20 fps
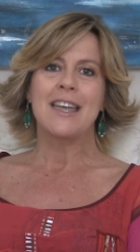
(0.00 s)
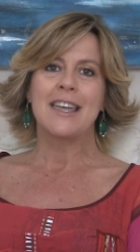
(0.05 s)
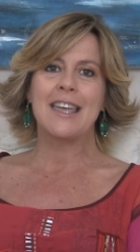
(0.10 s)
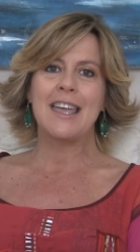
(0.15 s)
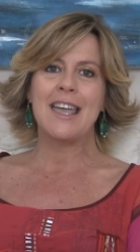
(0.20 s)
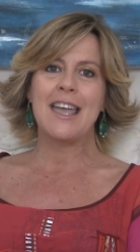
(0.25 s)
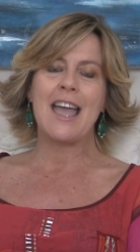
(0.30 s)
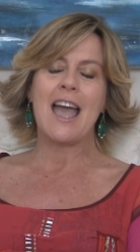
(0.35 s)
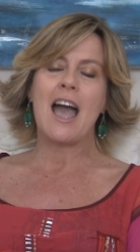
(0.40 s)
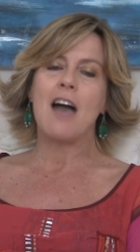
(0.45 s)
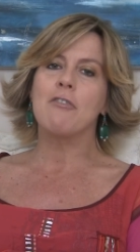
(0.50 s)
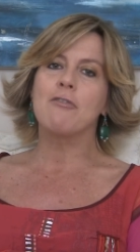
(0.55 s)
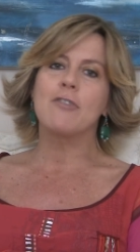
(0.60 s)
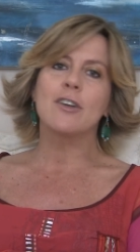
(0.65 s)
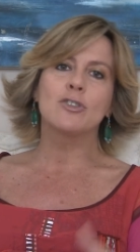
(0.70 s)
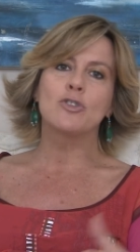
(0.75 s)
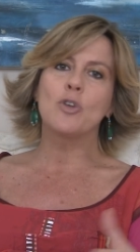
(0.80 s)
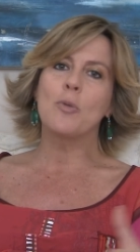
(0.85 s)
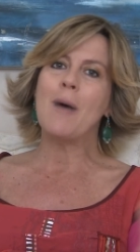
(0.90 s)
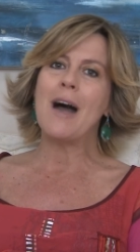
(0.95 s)
che ha
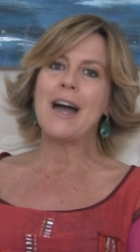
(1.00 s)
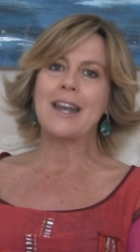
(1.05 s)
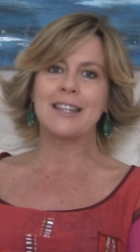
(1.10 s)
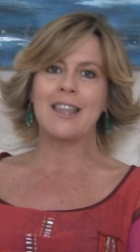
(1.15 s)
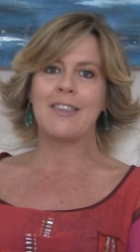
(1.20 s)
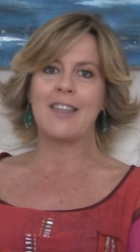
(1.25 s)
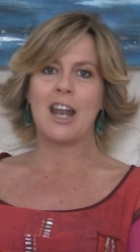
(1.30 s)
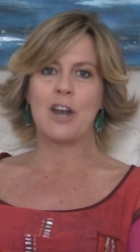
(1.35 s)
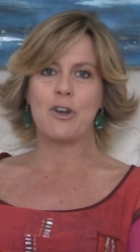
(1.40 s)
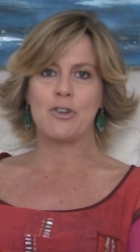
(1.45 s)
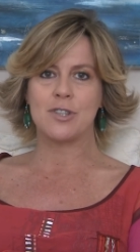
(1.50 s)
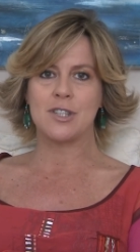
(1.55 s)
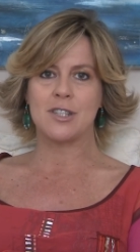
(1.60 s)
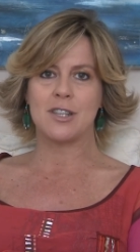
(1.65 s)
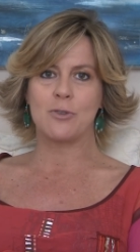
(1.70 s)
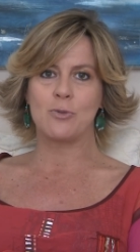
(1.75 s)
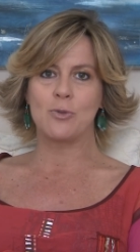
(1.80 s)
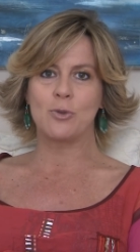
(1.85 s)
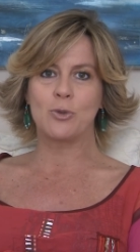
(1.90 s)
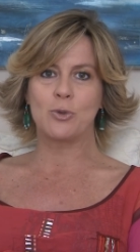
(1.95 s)
fatto parte della
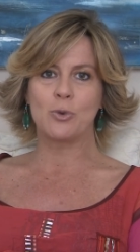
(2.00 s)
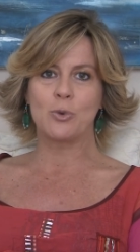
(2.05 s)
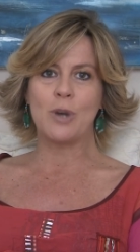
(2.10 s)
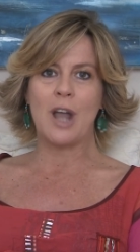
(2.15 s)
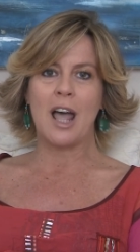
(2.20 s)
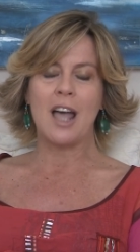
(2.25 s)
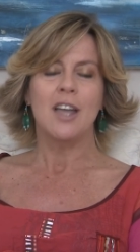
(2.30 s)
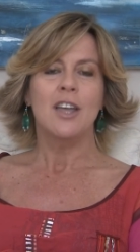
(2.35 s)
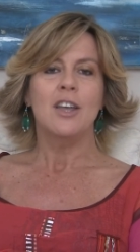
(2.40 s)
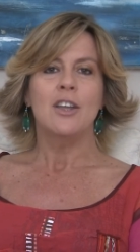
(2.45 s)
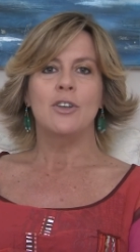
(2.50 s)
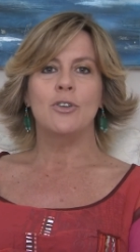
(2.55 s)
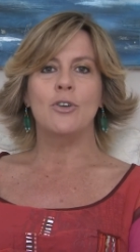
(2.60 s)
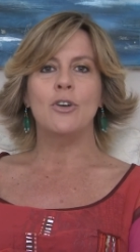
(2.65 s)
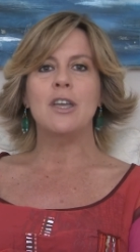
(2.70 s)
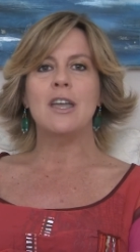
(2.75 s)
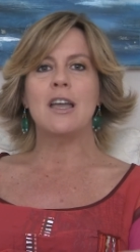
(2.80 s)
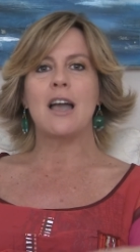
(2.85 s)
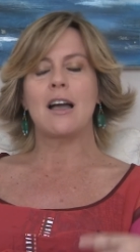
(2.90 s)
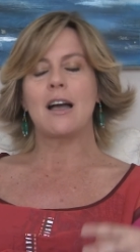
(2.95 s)
nostra cultura.
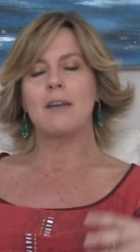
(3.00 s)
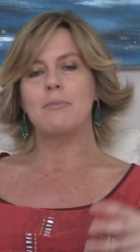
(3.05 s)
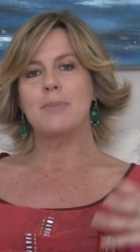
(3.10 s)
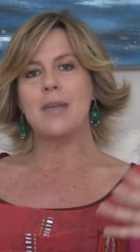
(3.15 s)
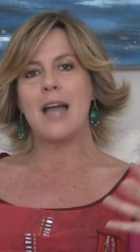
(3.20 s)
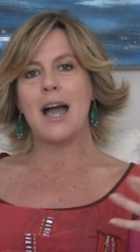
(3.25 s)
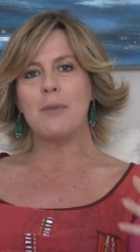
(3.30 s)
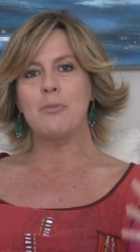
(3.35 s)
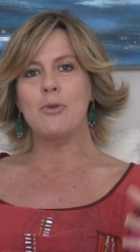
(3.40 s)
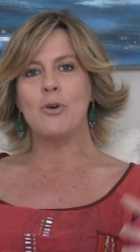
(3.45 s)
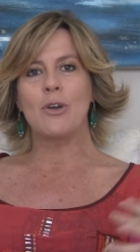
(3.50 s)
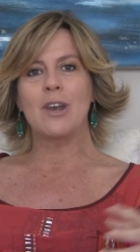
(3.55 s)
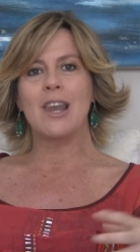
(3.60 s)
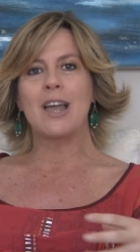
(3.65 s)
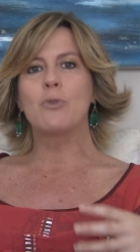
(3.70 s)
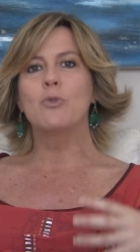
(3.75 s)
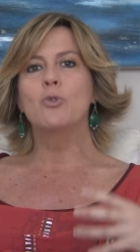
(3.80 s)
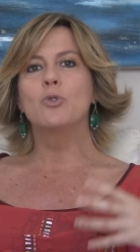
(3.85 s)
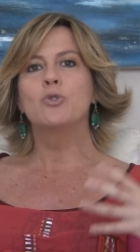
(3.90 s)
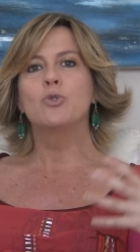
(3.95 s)
Noi abbiamo
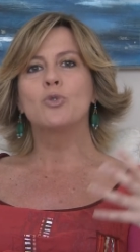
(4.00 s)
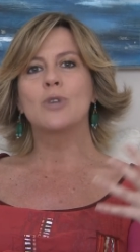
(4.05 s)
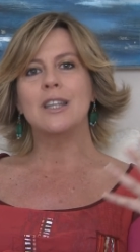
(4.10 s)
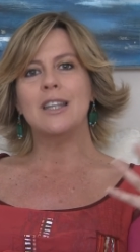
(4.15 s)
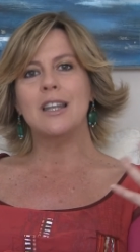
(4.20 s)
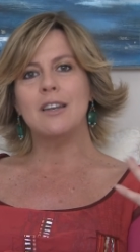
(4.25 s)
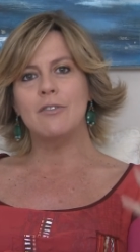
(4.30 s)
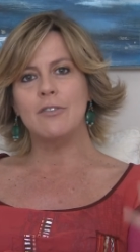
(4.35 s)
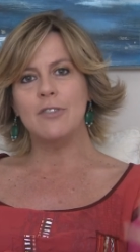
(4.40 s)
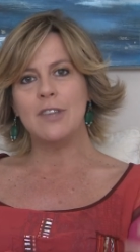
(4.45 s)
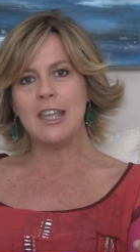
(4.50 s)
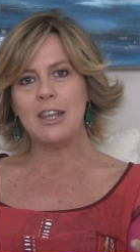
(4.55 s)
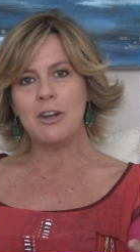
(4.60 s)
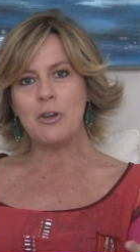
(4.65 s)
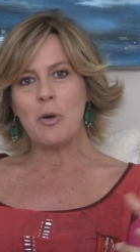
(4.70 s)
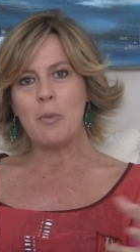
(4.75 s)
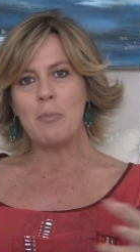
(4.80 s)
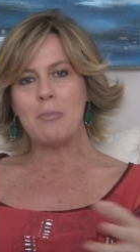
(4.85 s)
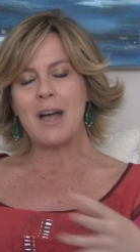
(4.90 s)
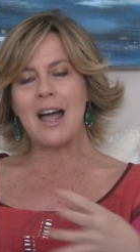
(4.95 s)
la cultura del
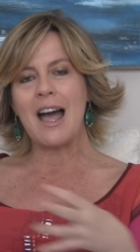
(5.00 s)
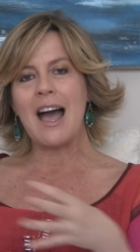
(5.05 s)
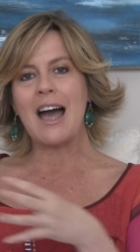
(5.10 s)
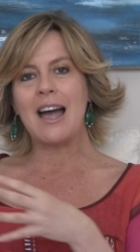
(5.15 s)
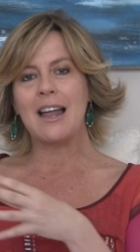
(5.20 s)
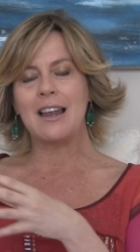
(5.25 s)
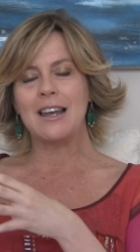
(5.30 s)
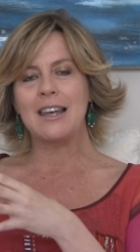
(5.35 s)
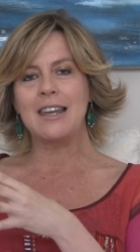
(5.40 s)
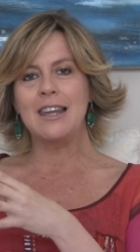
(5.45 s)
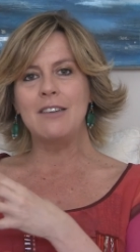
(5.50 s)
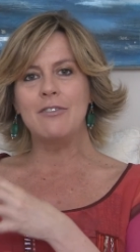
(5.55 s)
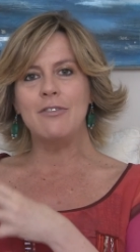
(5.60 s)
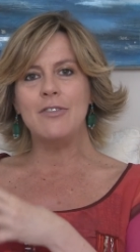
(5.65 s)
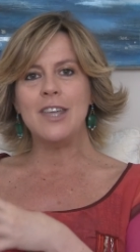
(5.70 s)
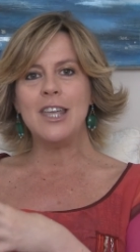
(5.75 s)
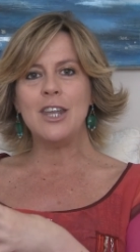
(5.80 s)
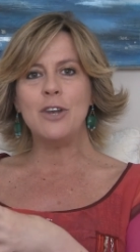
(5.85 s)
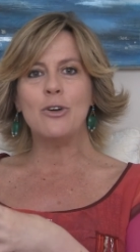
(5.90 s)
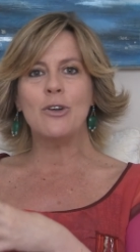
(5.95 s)
vino, ma eh, il
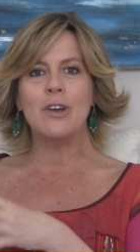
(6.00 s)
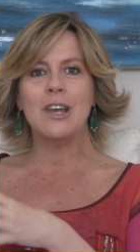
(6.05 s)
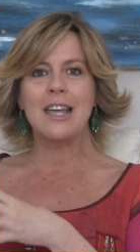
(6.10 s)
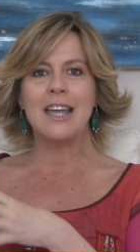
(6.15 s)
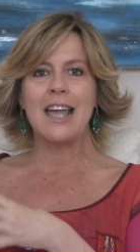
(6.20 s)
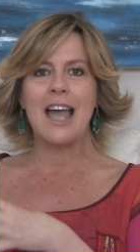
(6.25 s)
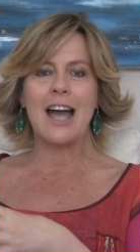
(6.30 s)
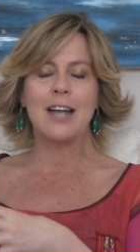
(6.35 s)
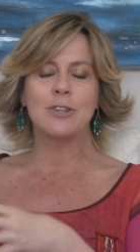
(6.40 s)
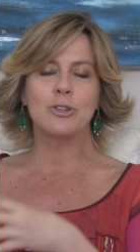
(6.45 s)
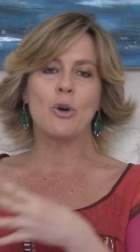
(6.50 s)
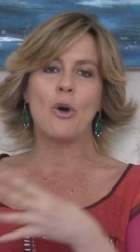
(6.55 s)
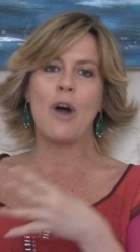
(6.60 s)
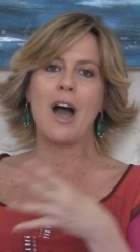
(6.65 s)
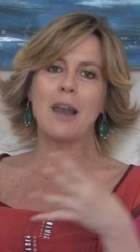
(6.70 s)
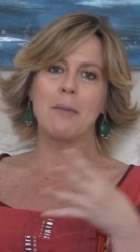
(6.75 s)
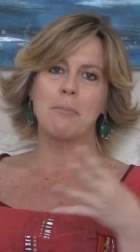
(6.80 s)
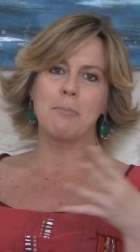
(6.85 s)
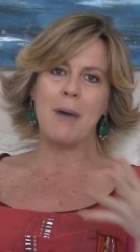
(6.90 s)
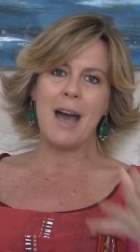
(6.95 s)
vino legato
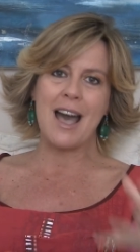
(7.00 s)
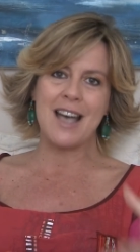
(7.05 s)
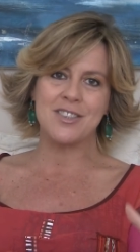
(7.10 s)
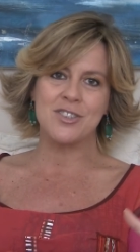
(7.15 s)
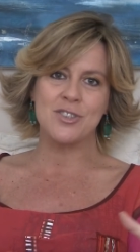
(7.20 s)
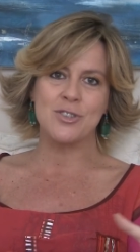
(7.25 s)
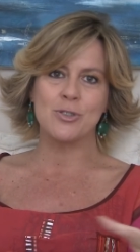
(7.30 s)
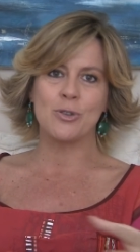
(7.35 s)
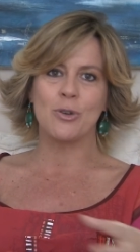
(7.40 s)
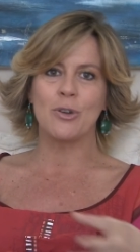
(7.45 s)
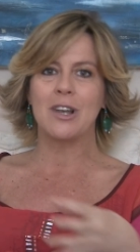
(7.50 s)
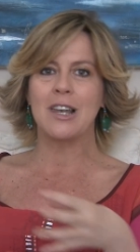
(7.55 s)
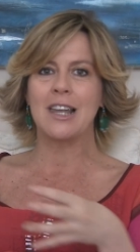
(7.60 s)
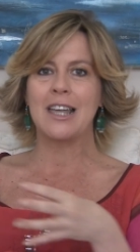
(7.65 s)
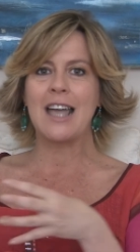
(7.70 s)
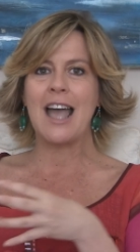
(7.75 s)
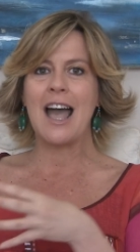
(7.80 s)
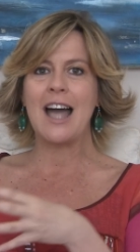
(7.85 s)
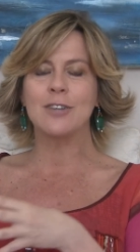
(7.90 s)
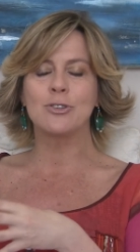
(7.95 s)
al pasto,
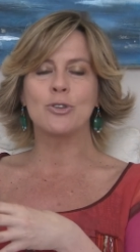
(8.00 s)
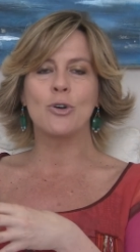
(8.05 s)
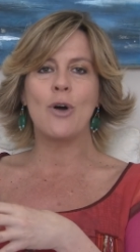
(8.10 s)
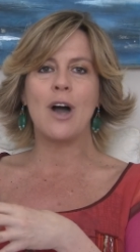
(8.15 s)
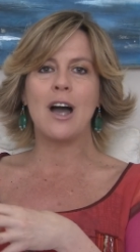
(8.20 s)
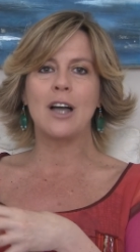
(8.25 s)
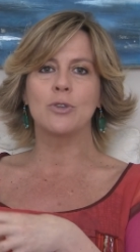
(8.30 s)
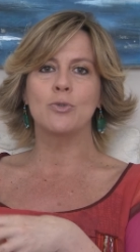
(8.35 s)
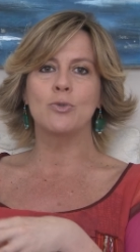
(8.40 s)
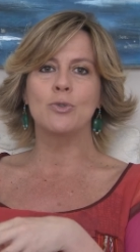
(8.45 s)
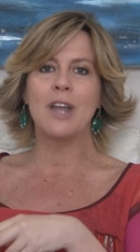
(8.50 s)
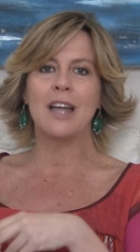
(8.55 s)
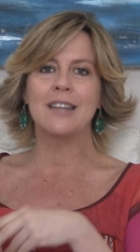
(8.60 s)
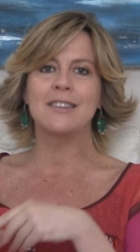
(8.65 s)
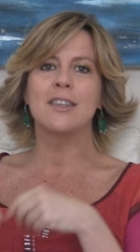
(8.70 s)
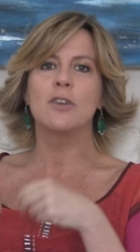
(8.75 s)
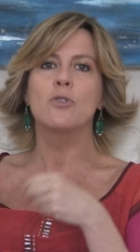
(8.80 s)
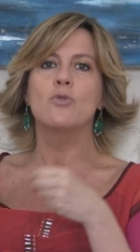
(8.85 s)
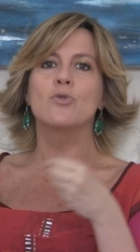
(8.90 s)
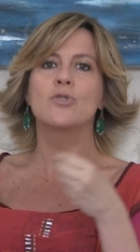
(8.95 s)
legato ad una
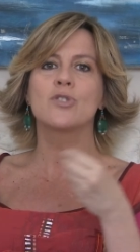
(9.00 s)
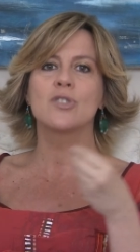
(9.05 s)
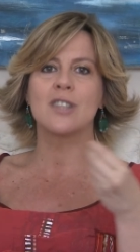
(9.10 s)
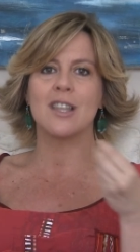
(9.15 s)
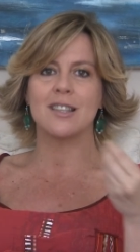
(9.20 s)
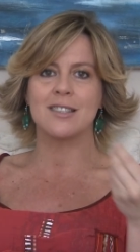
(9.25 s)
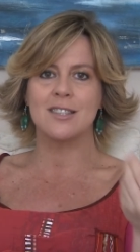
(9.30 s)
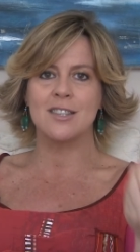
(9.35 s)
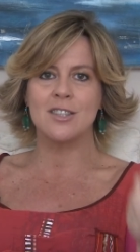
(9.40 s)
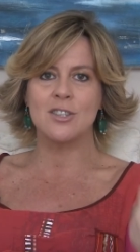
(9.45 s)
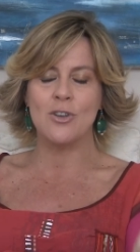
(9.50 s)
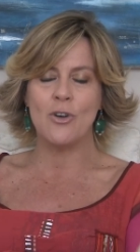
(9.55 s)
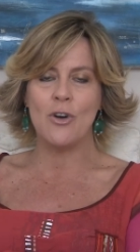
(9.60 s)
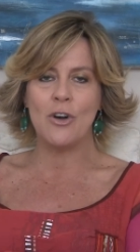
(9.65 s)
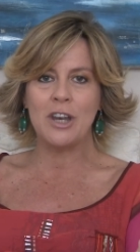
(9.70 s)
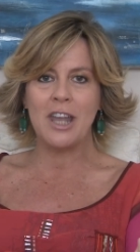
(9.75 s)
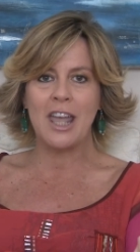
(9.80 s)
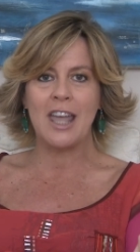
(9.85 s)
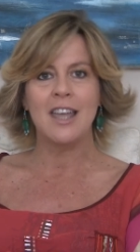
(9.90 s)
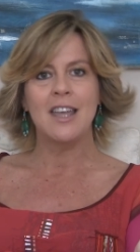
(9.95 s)
degustazione
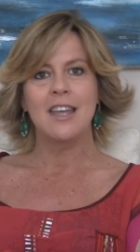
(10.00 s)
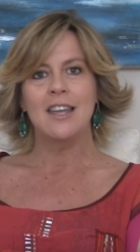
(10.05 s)
degustazione